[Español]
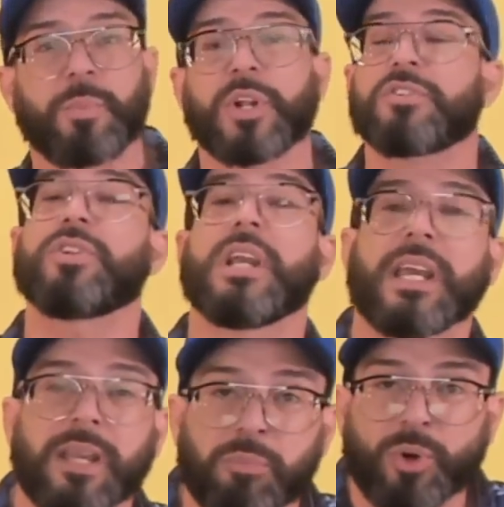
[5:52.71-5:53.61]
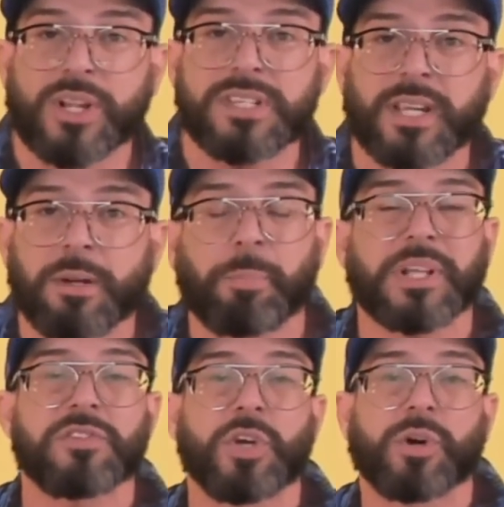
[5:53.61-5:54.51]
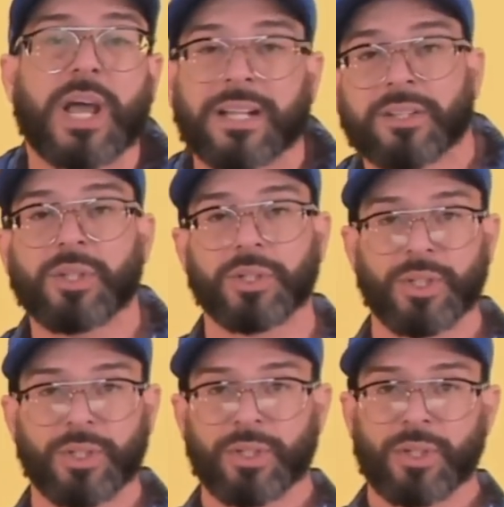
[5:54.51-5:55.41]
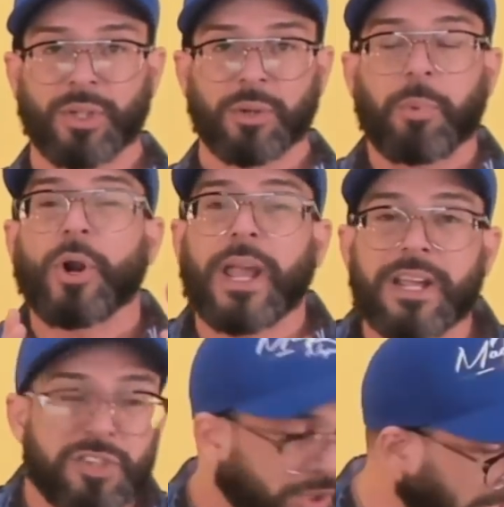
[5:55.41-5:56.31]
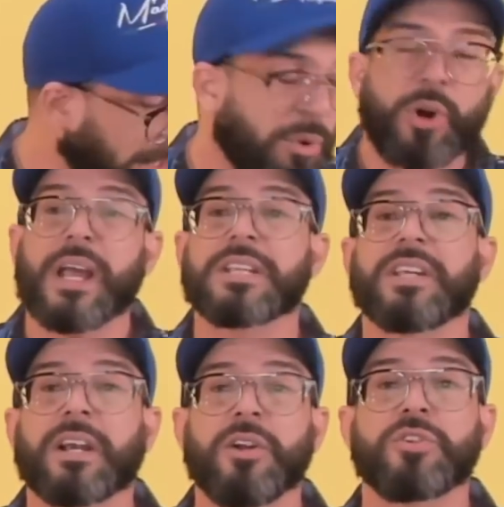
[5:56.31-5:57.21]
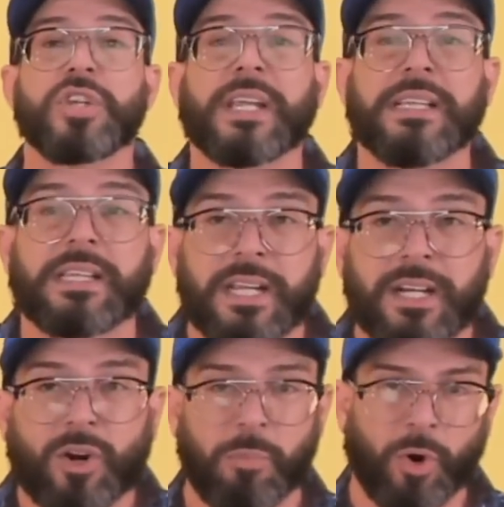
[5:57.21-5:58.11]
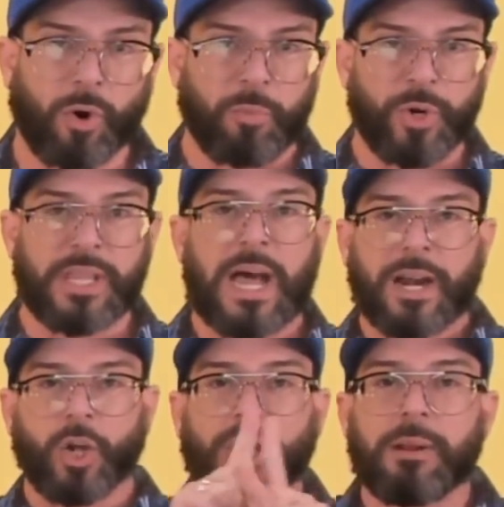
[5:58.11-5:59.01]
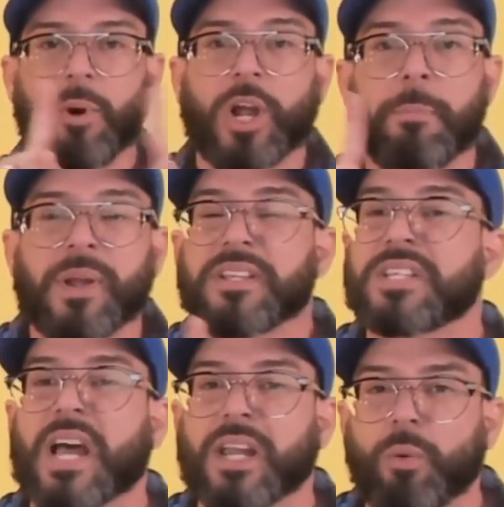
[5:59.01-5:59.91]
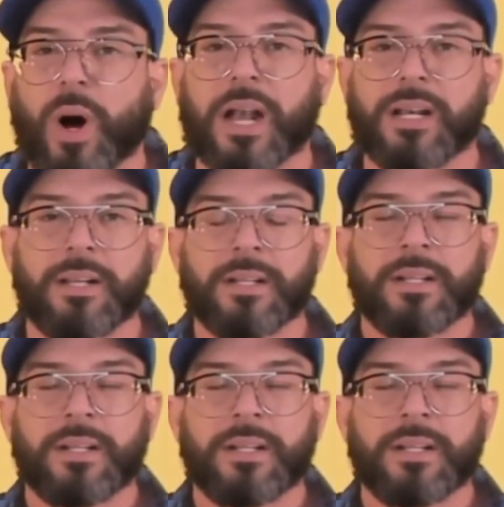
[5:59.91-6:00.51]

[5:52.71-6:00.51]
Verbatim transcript: Por eso tenemos que seguir presionando. Por eso tenemos que hacernos sentir como comunidad. No tenemos que pensar igual.